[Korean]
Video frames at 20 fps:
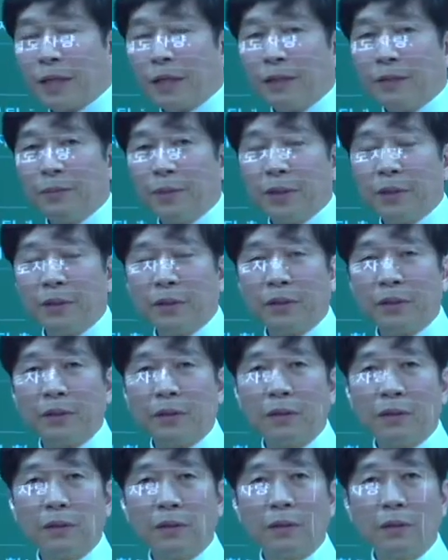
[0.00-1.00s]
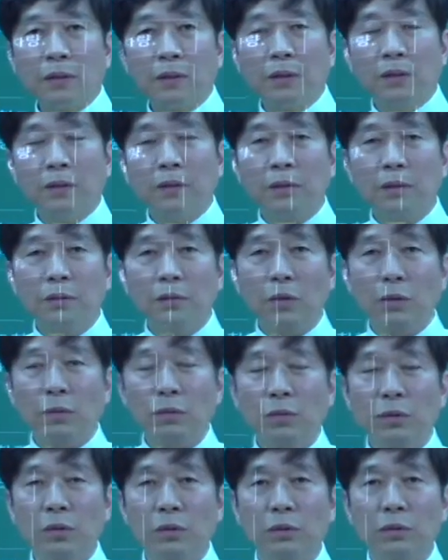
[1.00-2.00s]
않으면
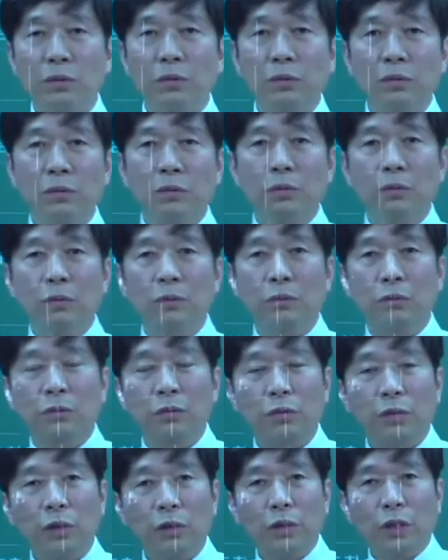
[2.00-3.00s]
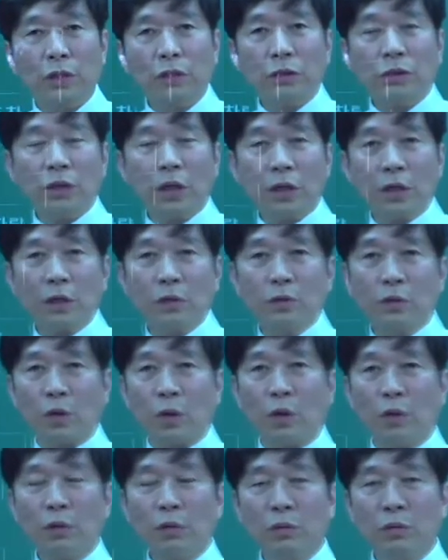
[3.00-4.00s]
여러분들은 그냥 택시
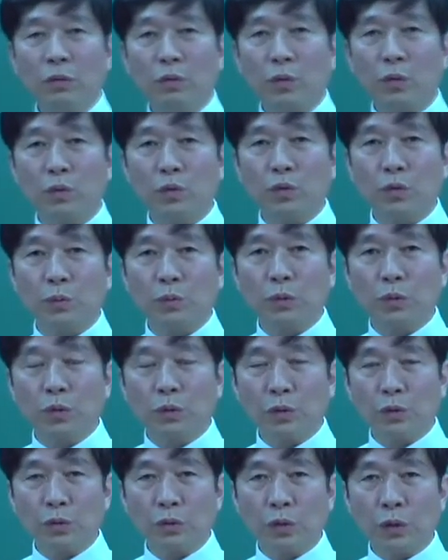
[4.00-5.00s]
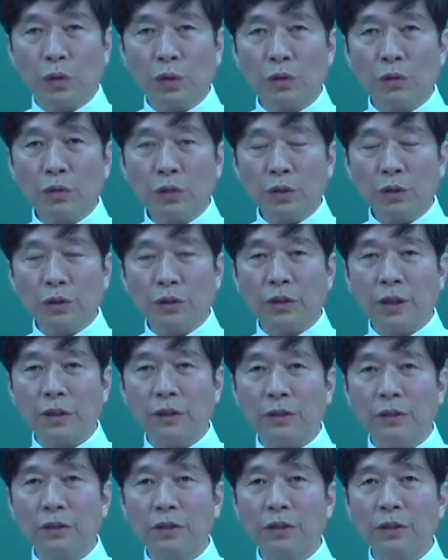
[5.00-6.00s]
타겠죠. 돈 좀 더 줘서 택시
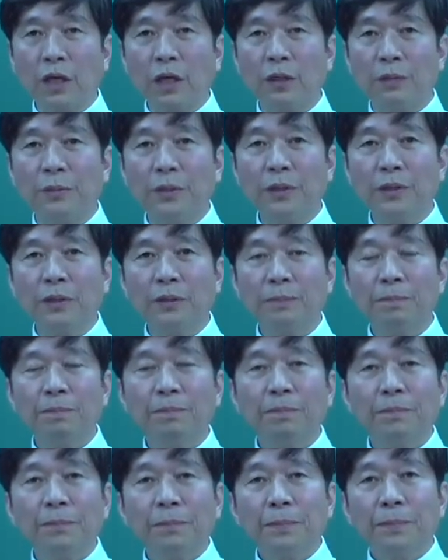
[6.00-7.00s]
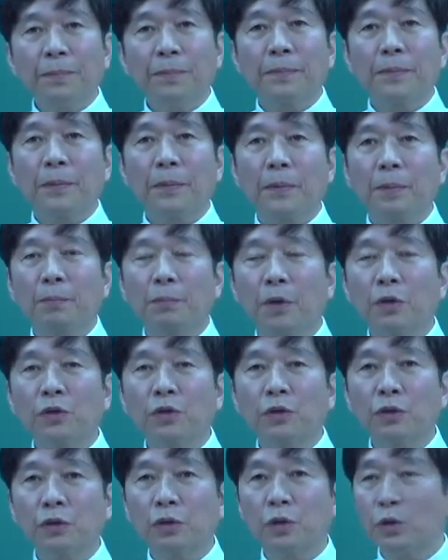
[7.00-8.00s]
타든지 아니면
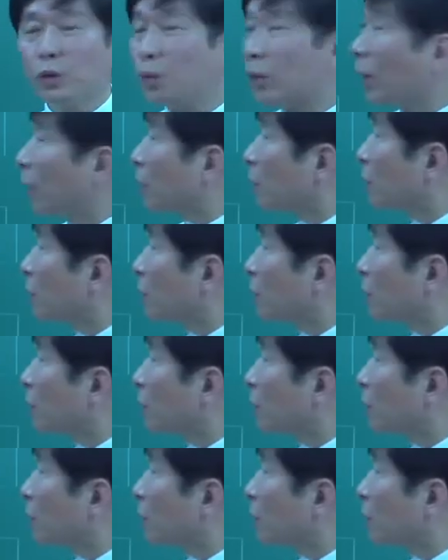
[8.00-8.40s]
버스 이용할